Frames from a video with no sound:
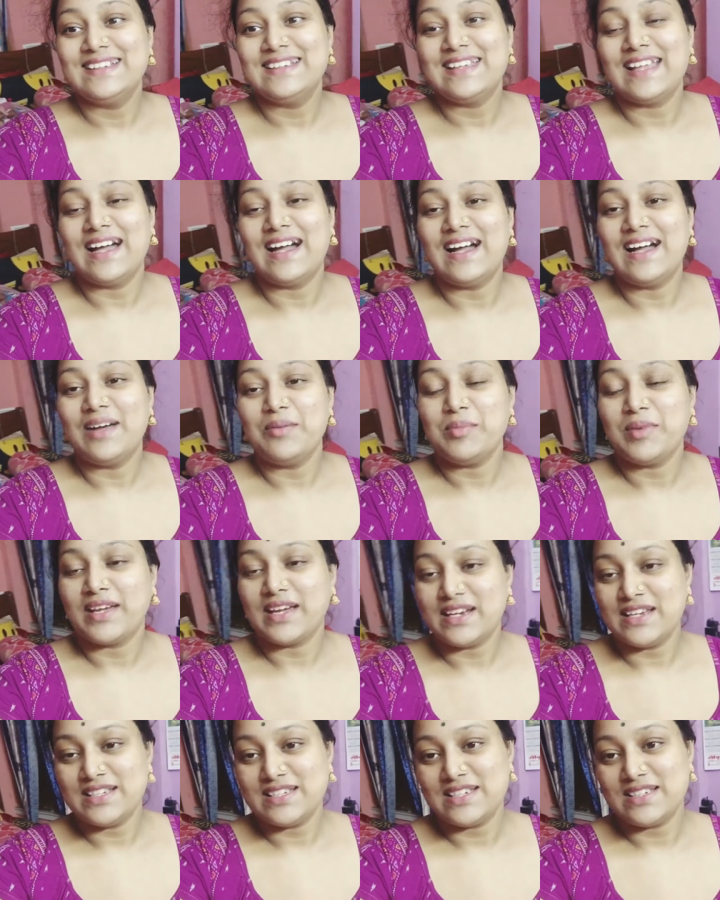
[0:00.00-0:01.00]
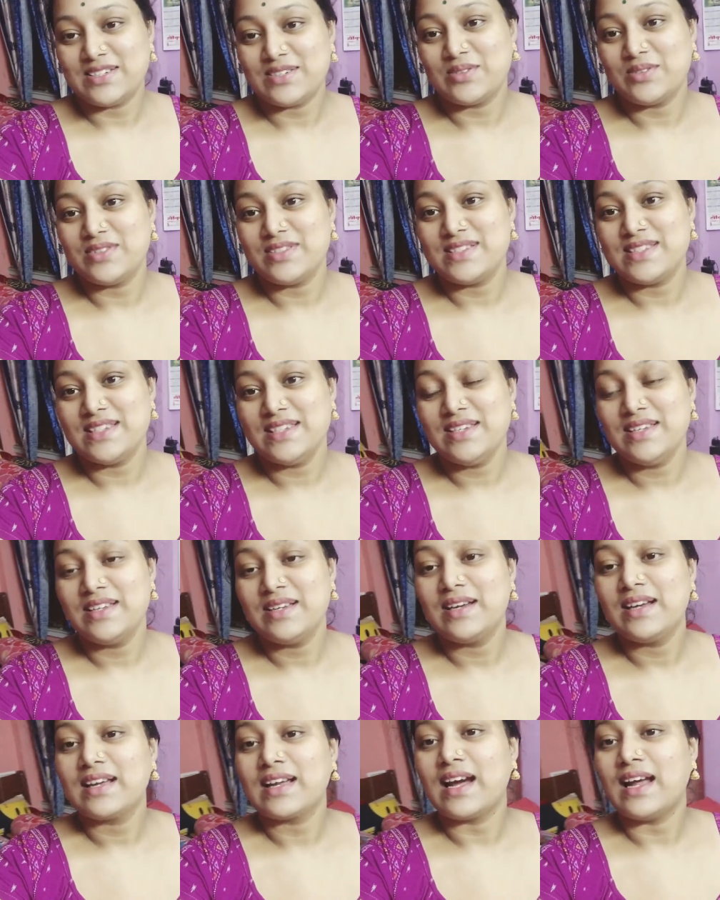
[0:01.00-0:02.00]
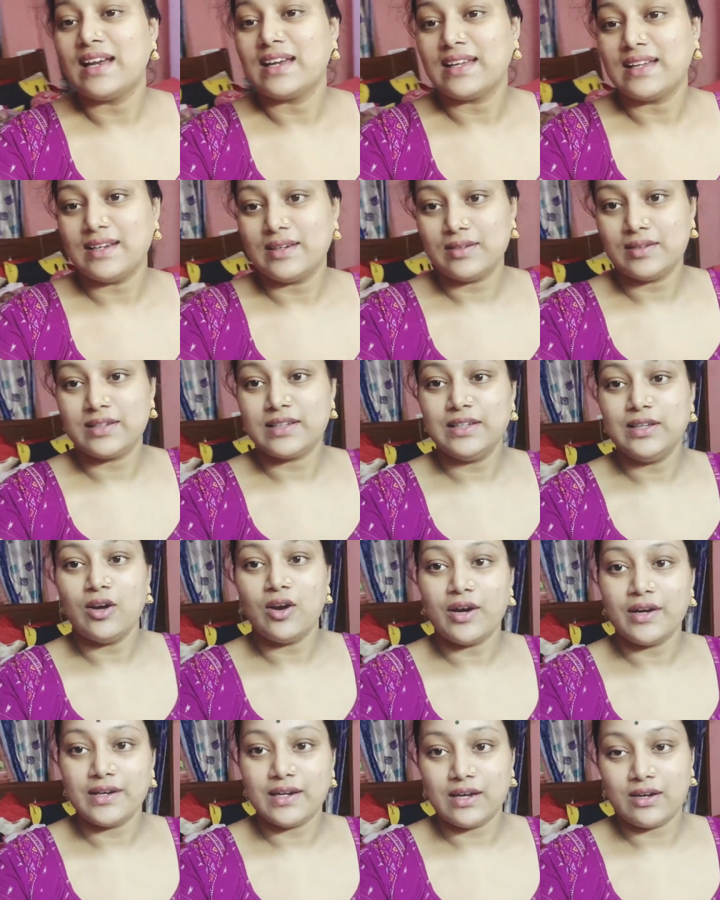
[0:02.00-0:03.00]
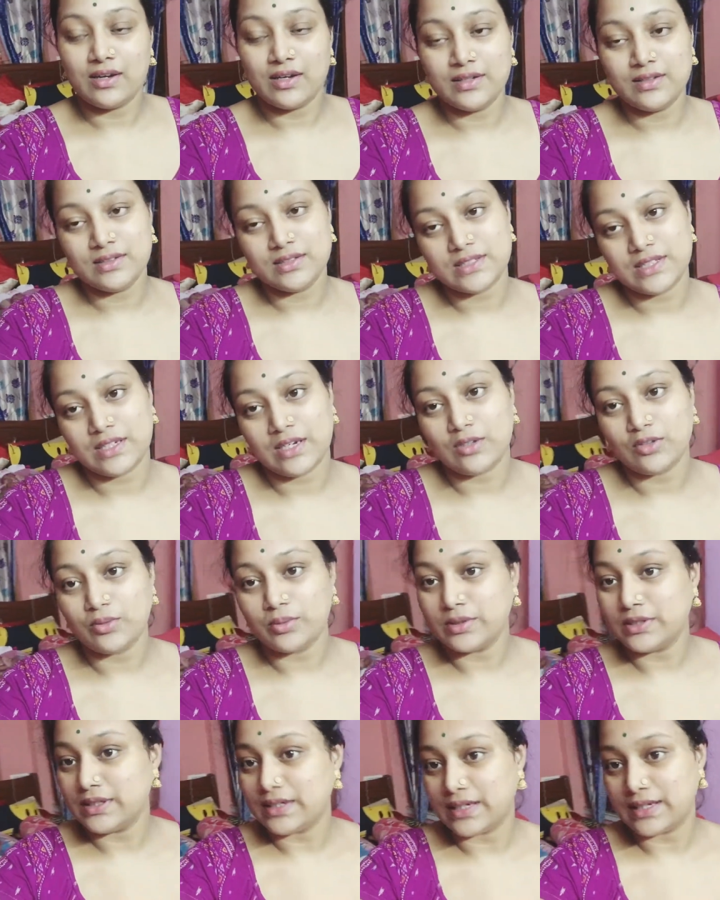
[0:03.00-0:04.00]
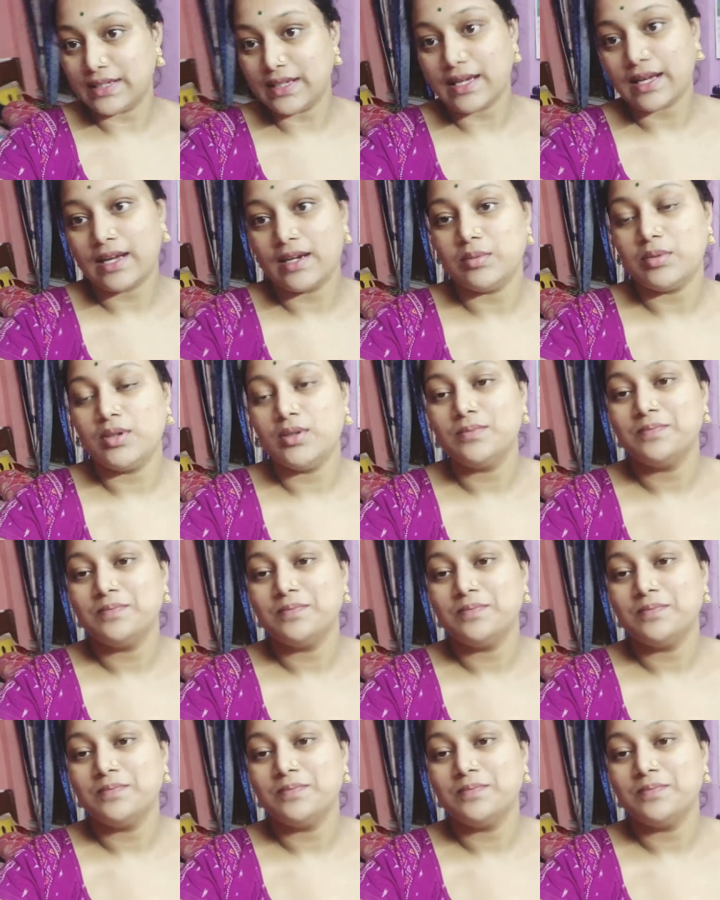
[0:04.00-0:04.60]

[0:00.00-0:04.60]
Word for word: তা আমি এখানে শেষ করছি কালকের কি হয় না হয় সেটাও তোমাদেরকে দেখাবো